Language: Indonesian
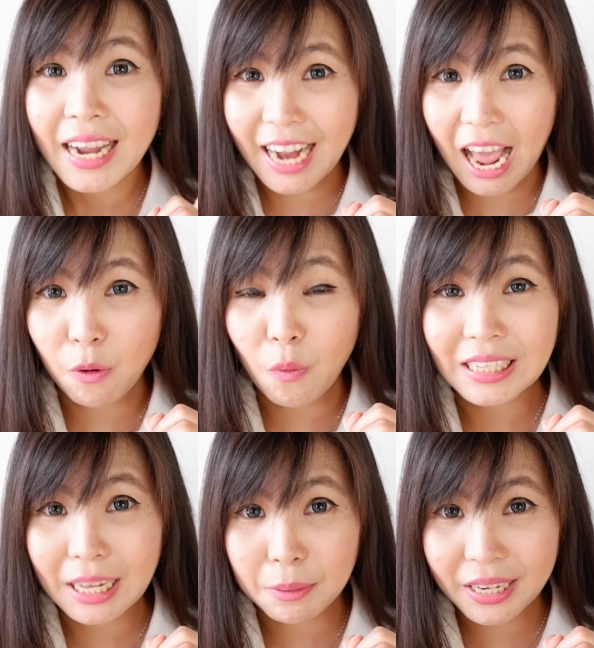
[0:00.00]
Nah,
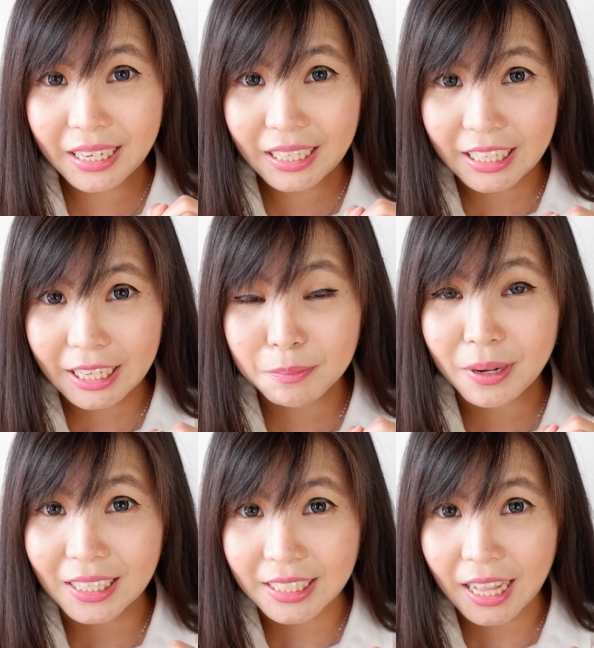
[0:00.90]
wasabi ini
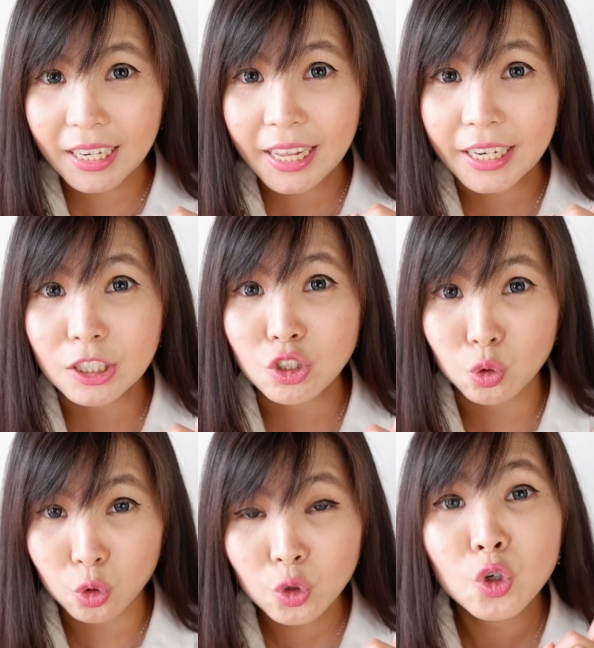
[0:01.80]
berasal dari
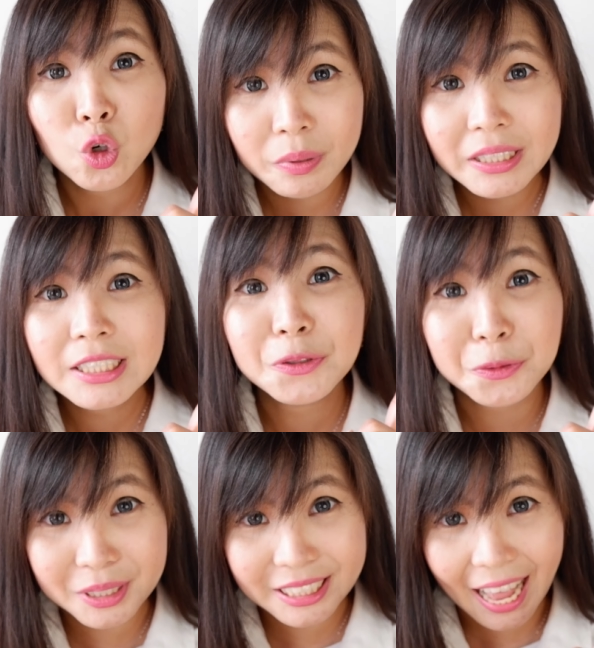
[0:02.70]
suku
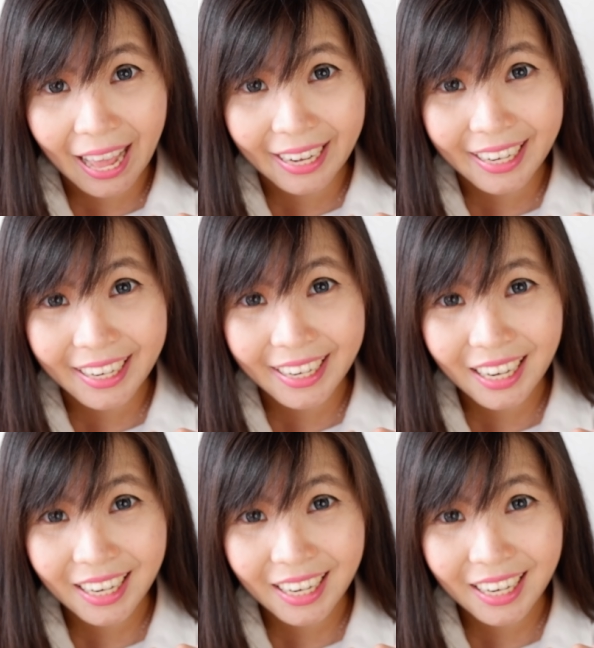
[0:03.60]
kubis-kubisan.